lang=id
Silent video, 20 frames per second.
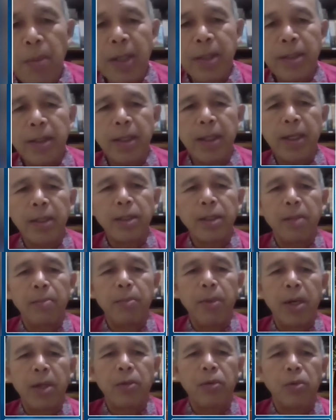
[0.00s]
masih
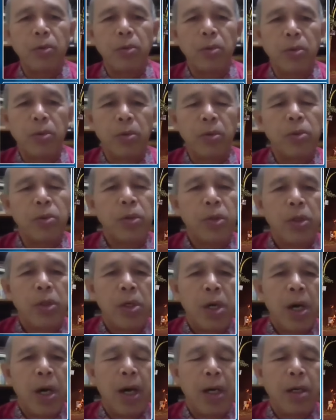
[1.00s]
SMA dulu
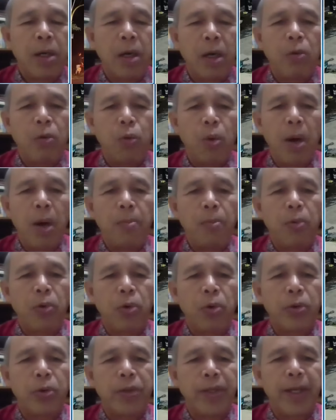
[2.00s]
ada
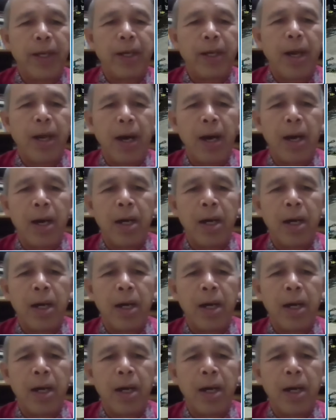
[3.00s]
23